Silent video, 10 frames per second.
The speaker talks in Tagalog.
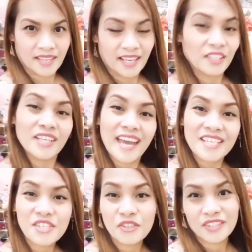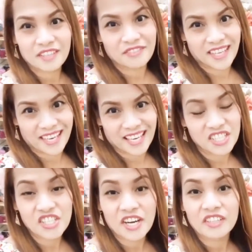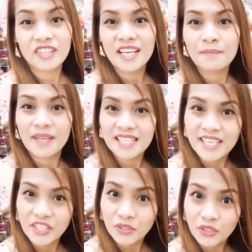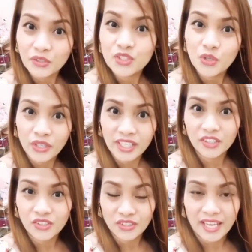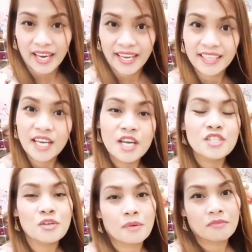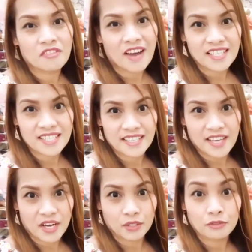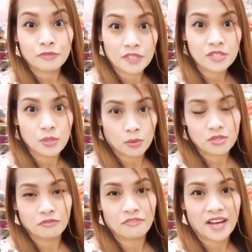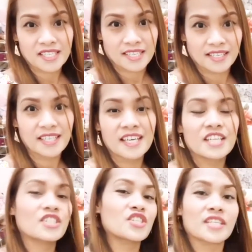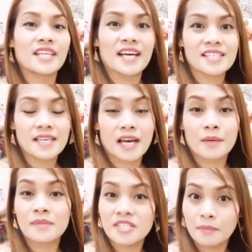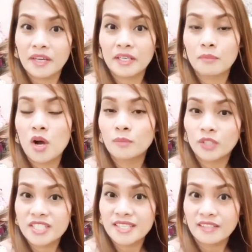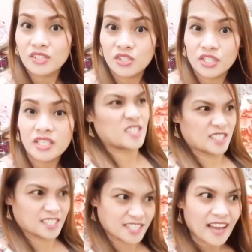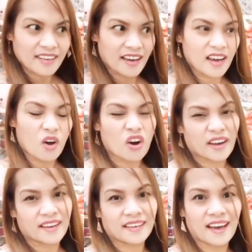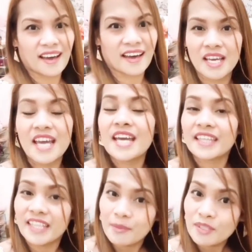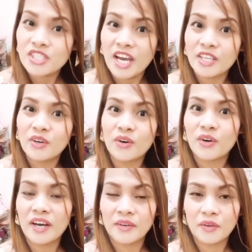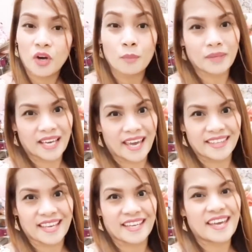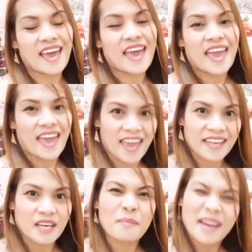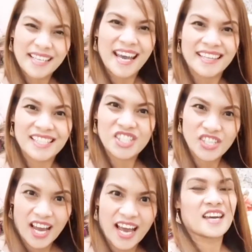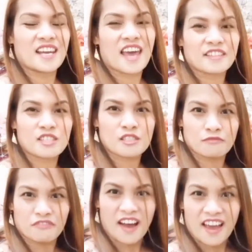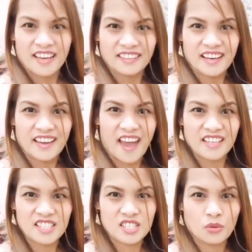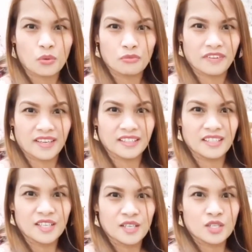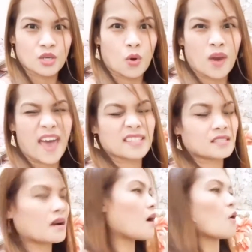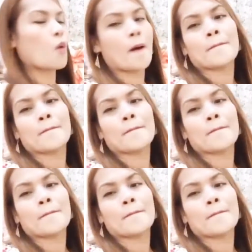Hello guys, good evening. I-share ko lang pala sa inyo yung journey ko tonight. So magba-vaccine na ako, first dose of vaccine. Diyan lang sa Samir Abohamor Center. Sana okay ang lahat, hindi masyadong ano complicated. And abangan natin siya. Let's fight against COVID. So let's go!